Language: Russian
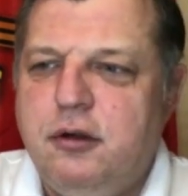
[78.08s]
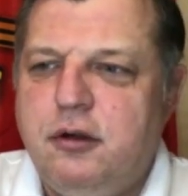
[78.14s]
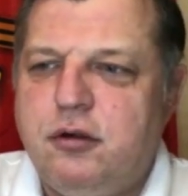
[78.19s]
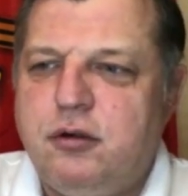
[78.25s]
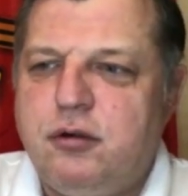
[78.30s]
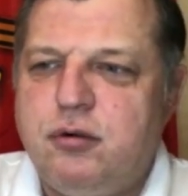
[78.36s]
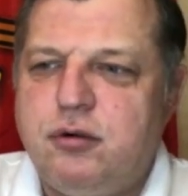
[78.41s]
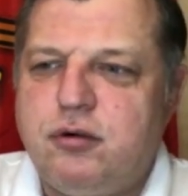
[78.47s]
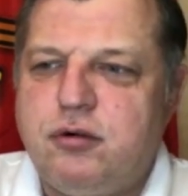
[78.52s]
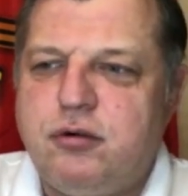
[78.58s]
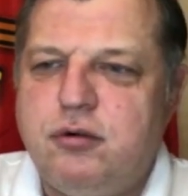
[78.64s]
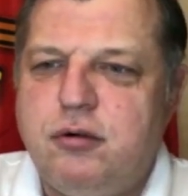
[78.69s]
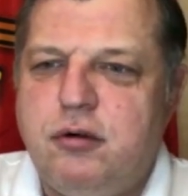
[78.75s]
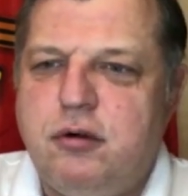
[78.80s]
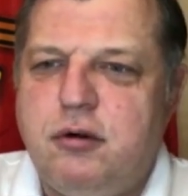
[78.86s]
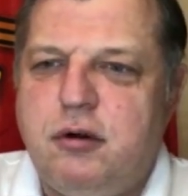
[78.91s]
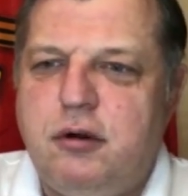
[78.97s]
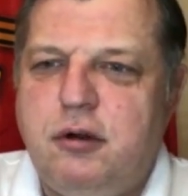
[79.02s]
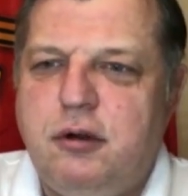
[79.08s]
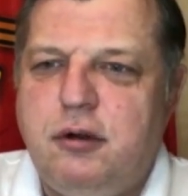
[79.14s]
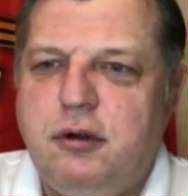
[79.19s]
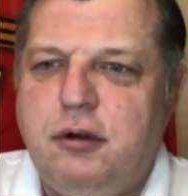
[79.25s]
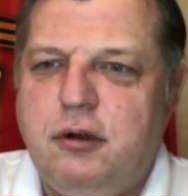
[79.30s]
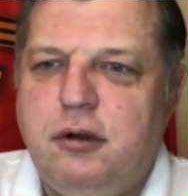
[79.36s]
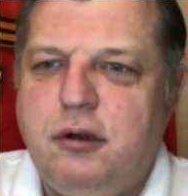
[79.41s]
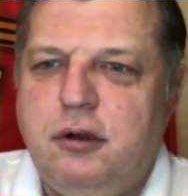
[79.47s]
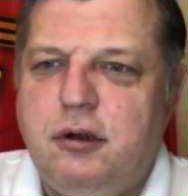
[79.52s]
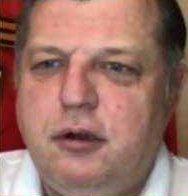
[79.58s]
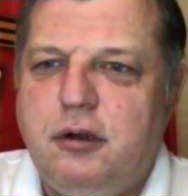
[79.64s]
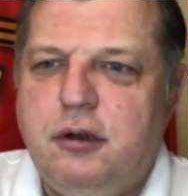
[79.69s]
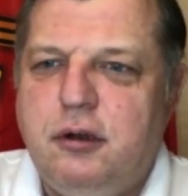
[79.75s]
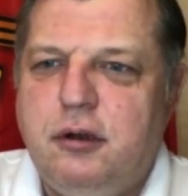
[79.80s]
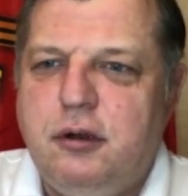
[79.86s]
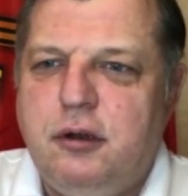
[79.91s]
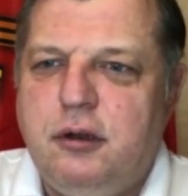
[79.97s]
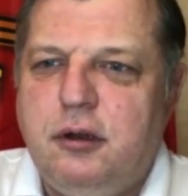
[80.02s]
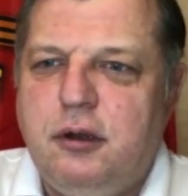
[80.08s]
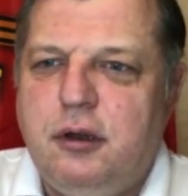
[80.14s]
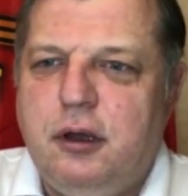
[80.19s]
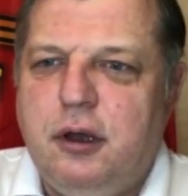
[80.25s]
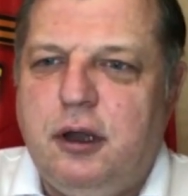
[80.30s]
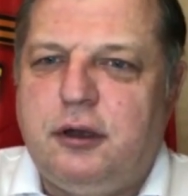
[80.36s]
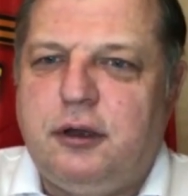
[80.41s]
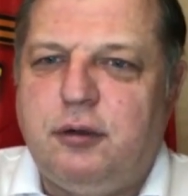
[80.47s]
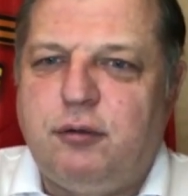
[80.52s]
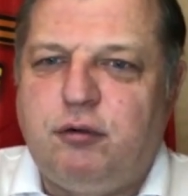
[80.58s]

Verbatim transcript: То, что это